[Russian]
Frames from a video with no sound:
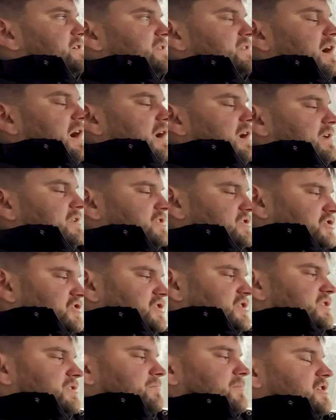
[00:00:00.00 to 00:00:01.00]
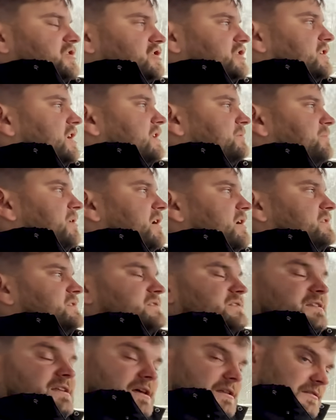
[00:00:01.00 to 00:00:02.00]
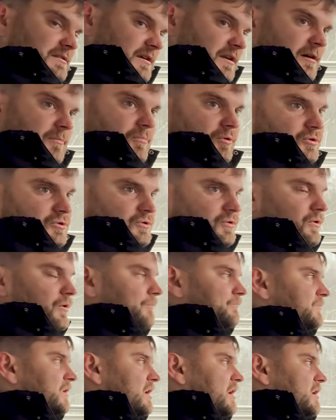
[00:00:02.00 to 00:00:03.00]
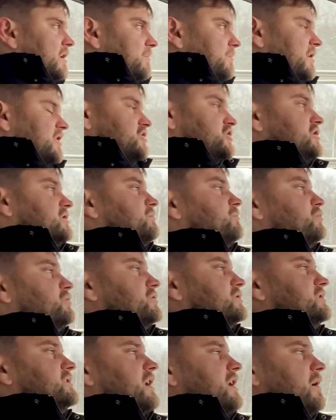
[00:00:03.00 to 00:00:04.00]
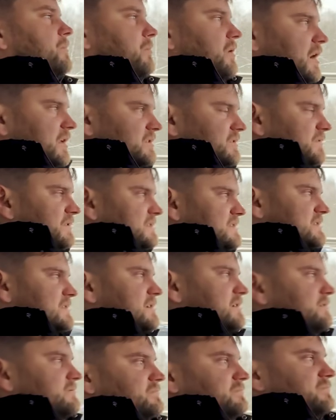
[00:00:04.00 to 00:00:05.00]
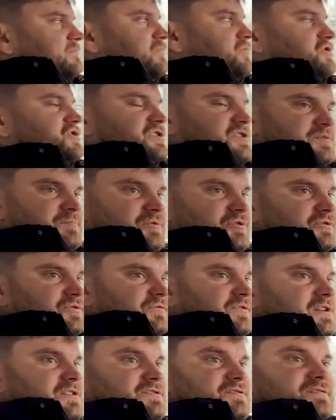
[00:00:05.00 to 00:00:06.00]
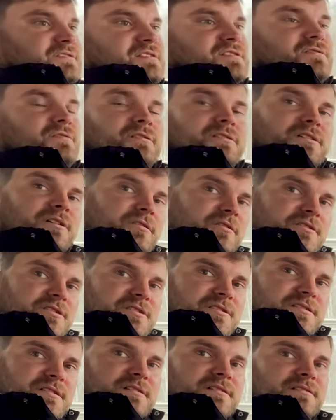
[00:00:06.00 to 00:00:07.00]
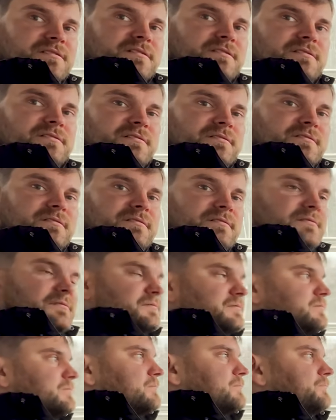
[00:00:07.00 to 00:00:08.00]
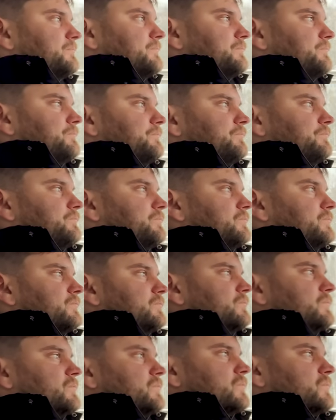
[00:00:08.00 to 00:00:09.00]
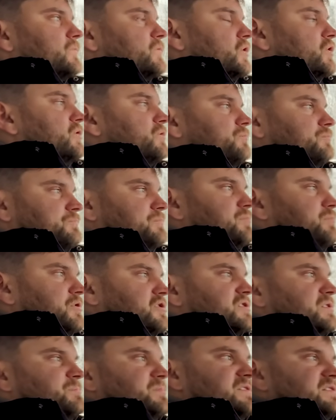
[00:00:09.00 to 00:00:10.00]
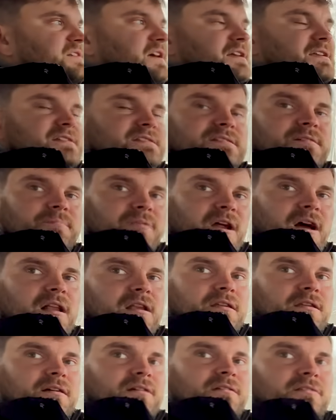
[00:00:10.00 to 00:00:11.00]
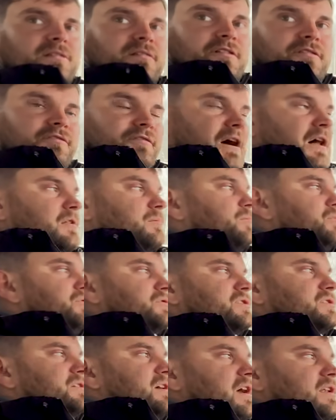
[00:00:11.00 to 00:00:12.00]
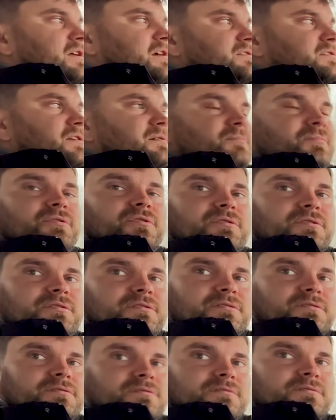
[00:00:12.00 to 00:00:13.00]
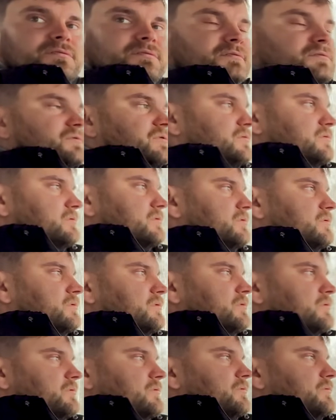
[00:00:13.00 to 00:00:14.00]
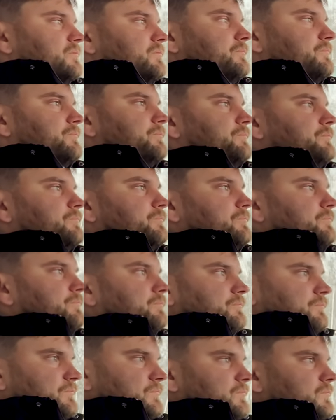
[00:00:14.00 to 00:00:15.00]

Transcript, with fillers: да, конечно же, эта машина отправится на доработку, машина будет дорабатываться, мощность будет увеличиваться. Сколько ты хочешь сделать? 350 плюс. Ну, просто без закиси, правильно? Да. Вал будет, коллектор будет. Вал, коллектор, другая турбо, как у